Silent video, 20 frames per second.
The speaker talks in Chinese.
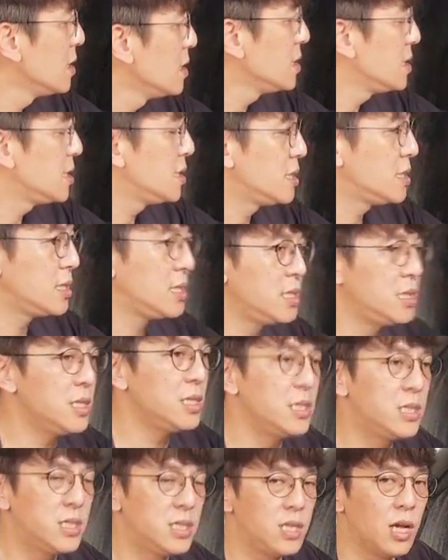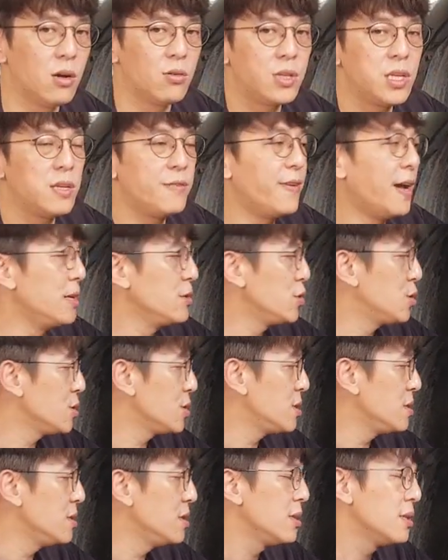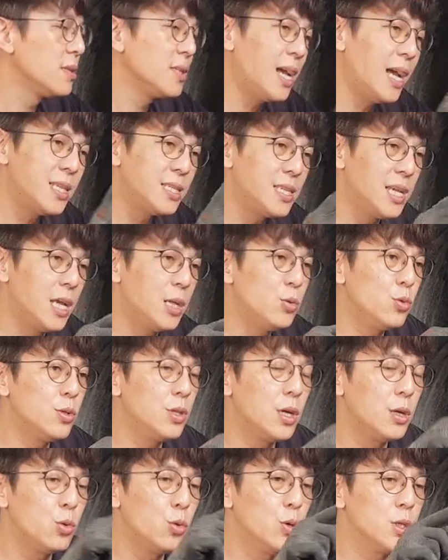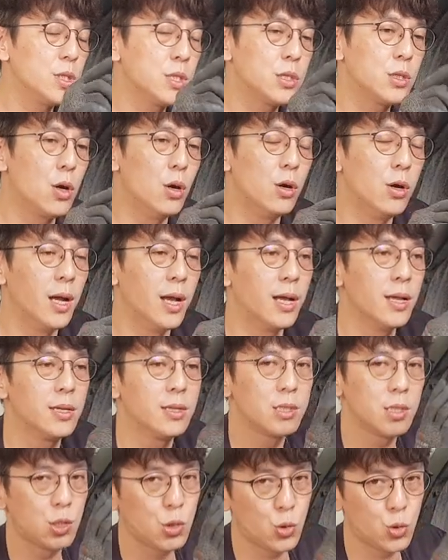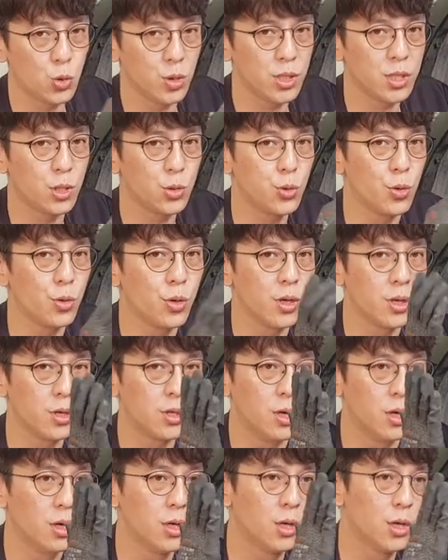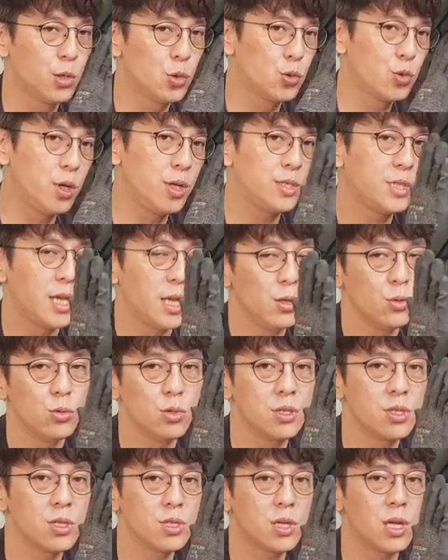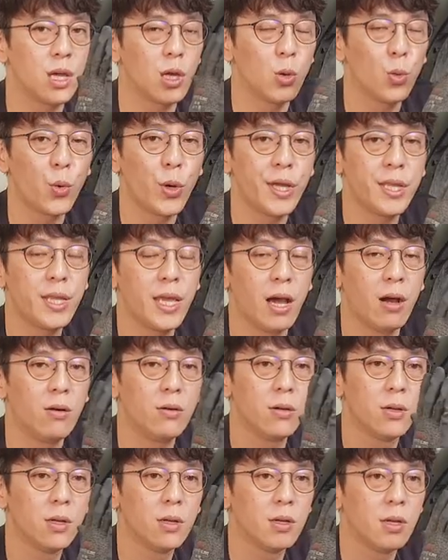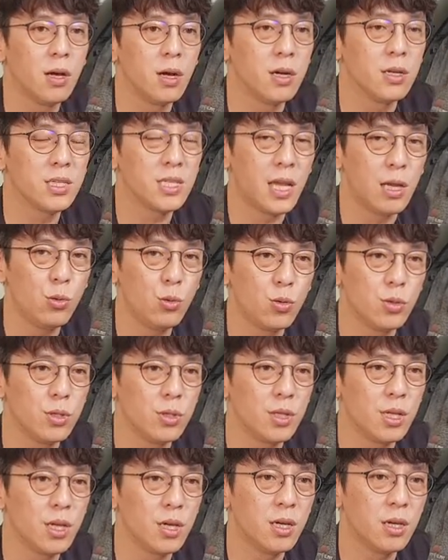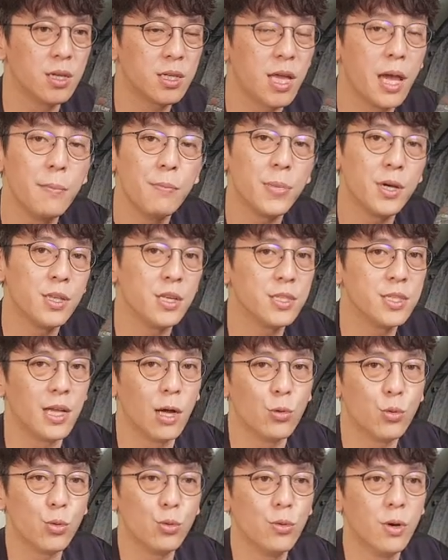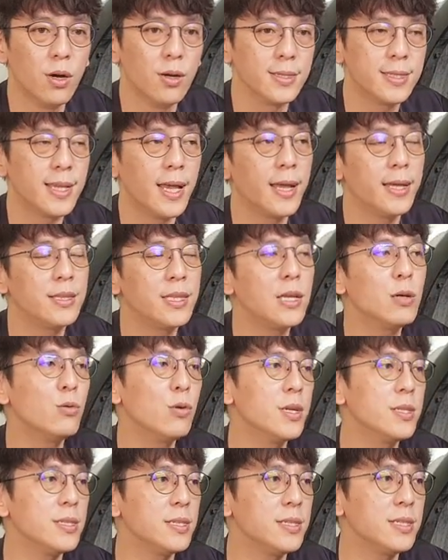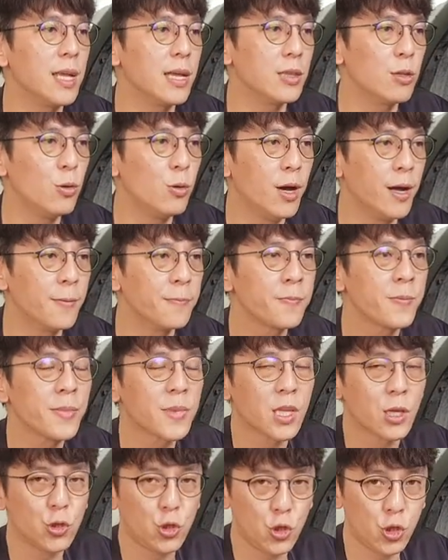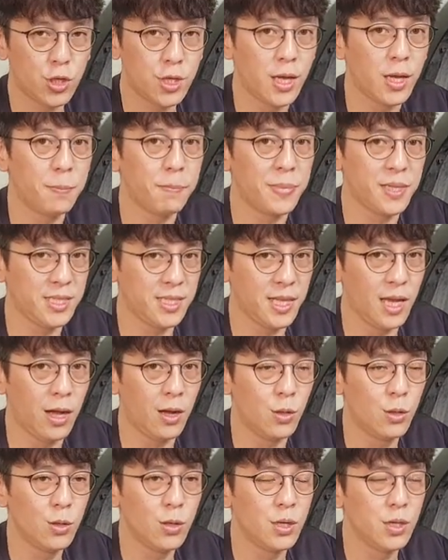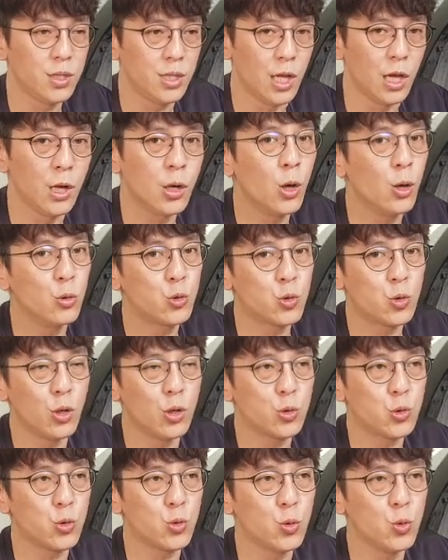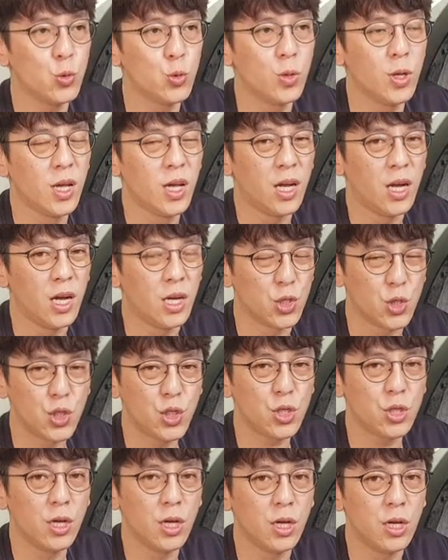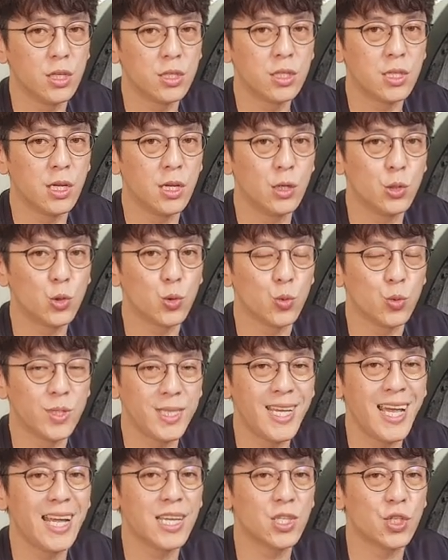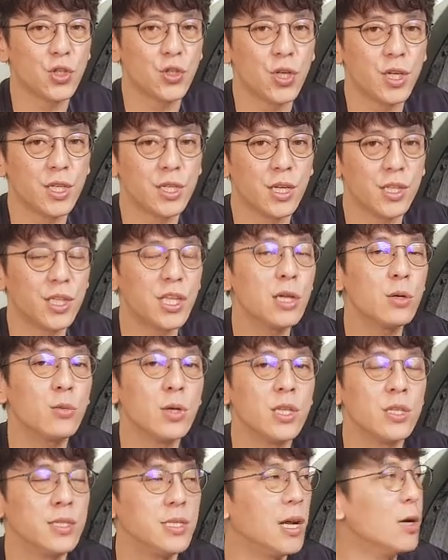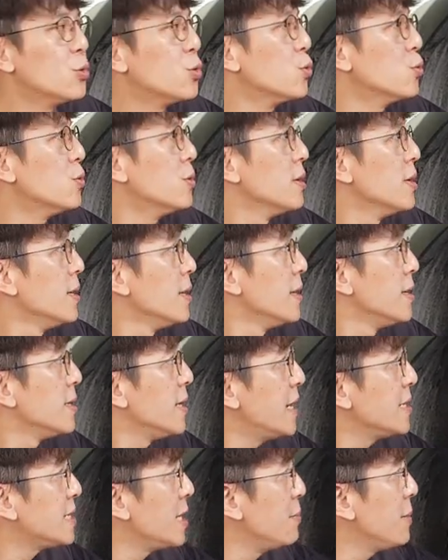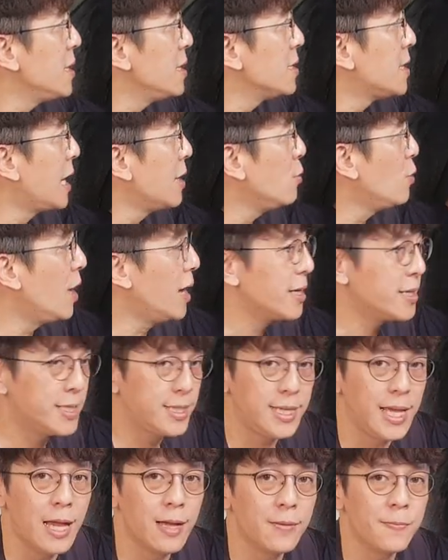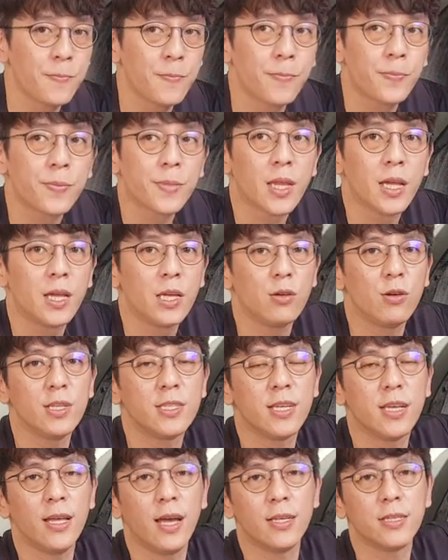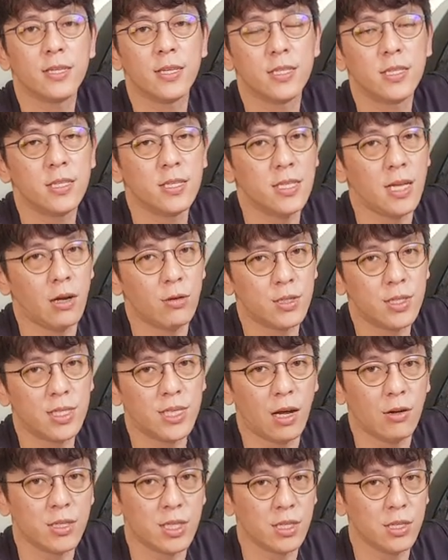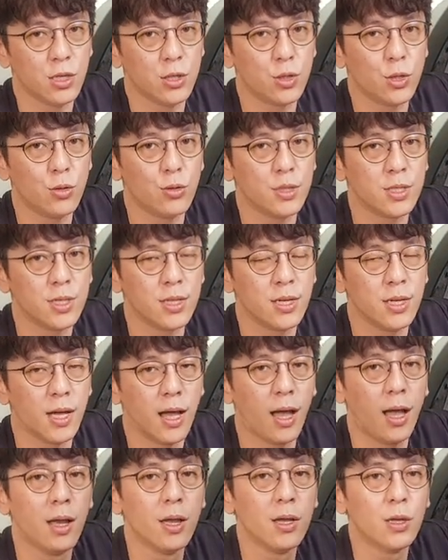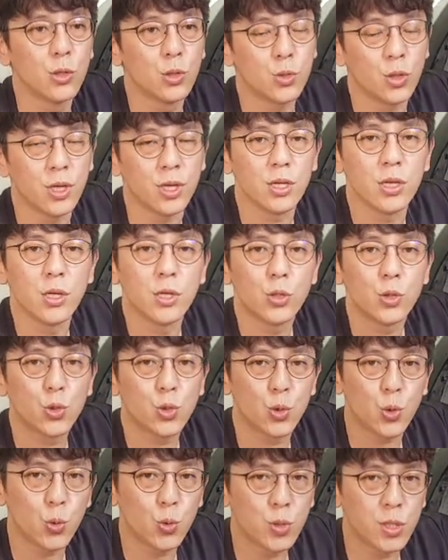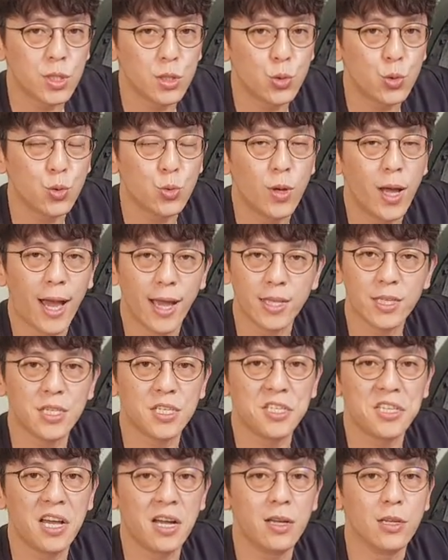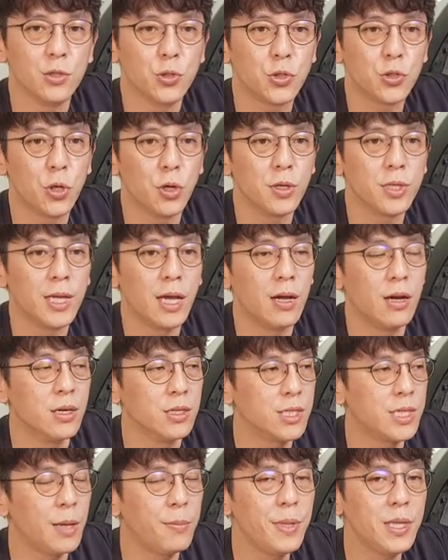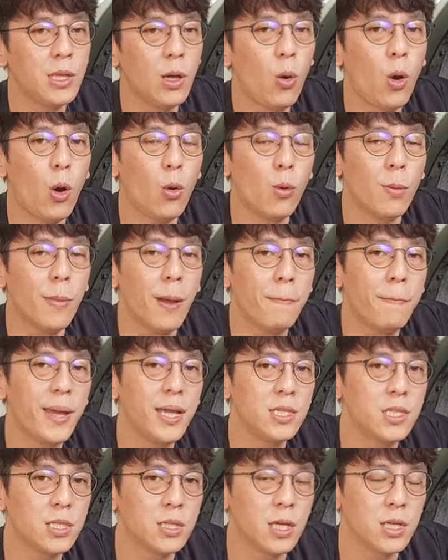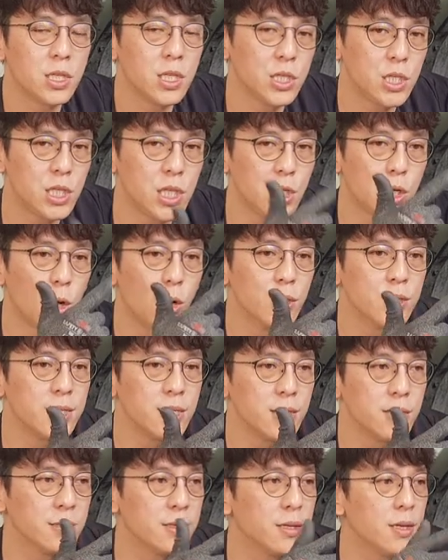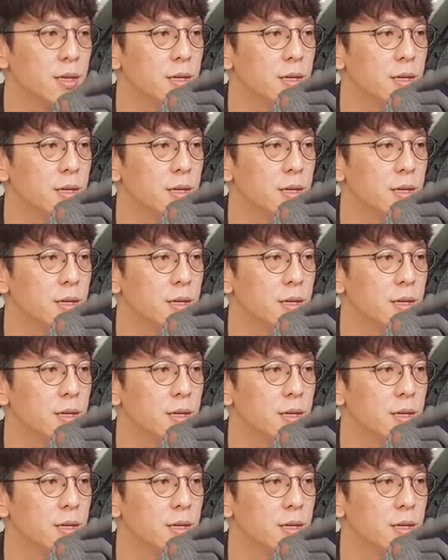细小地方，就是它前轮的螺丝孔啊，是做一个椭圆孔，所以前轮是可以微调，呃，前轮的 camber 的角度，哈，在定位机上的话，就可以比较能够做出呃适合车主驾驶的一个定位的角度。那前面的弹簧一样，因为这台车是小小型的修理车啊。所以舒适度还是一样很重要哈。前面的话，我们配置的是七公斤